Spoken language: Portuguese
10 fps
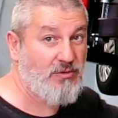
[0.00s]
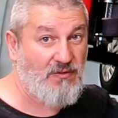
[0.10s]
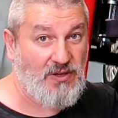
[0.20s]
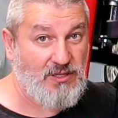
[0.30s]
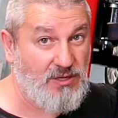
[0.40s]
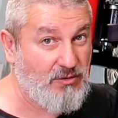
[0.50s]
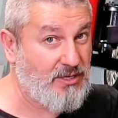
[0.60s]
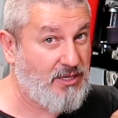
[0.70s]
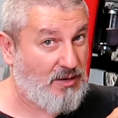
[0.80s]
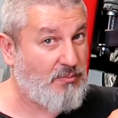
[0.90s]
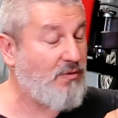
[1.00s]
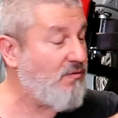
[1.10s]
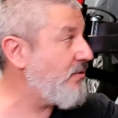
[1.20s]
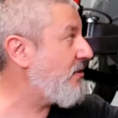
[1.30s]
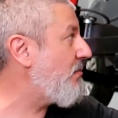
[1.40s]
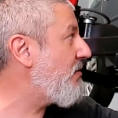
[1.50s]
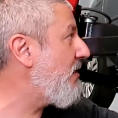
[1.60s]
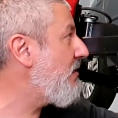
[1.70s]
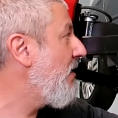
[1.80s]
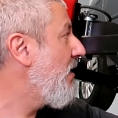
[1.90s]
um defeitinho ali, daqui a pouco eu vou mostrar para
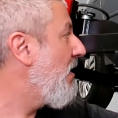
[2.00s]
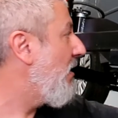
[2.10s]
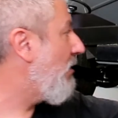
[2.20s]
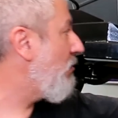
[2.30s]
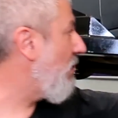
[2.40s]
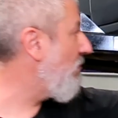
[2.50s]
vocês. Então eu só